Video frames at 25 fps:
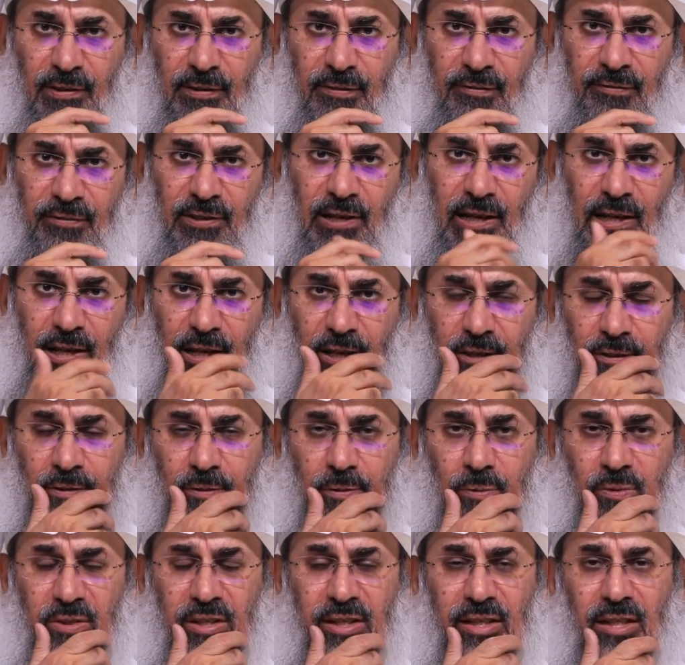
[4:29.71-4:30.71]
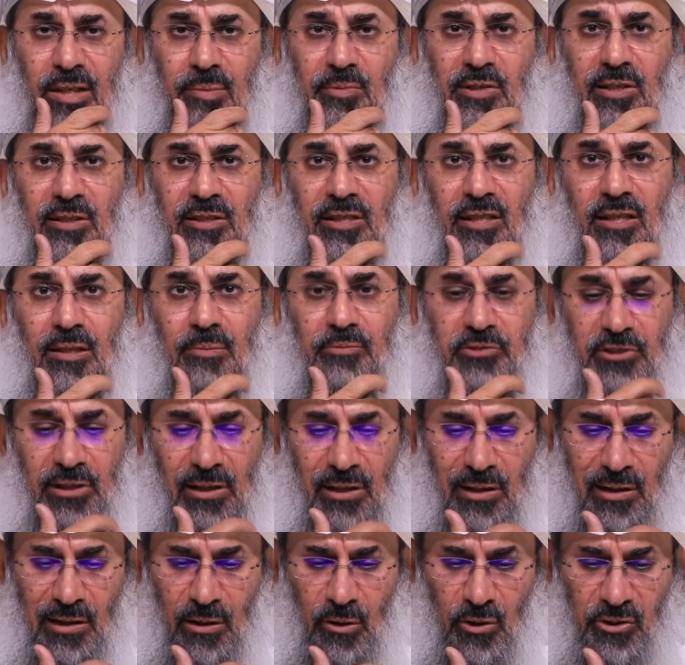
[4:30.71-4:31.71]
فهنا النبي الكريم صلى
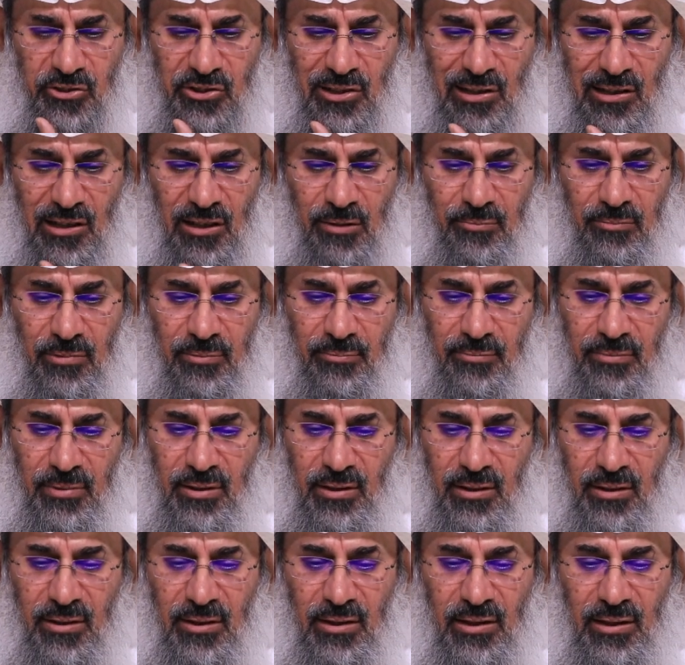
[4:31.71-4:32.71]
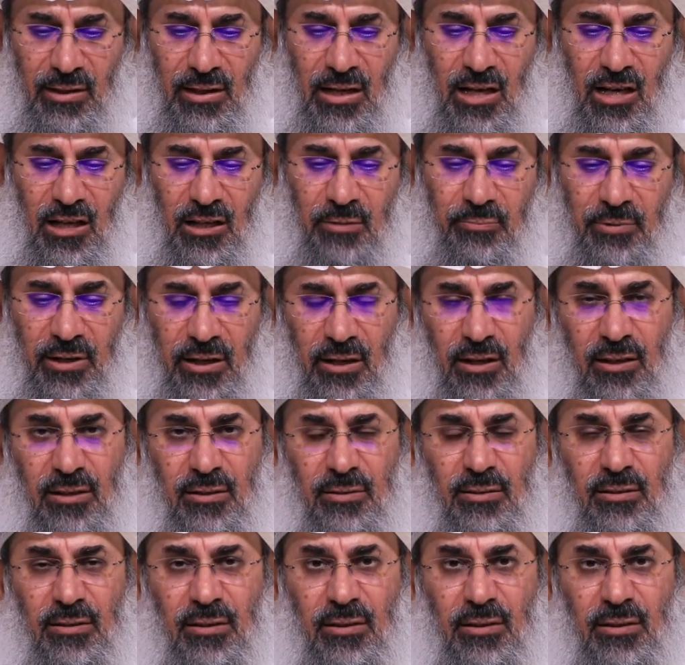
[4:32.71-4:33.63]
الله عليه وسلم اخبر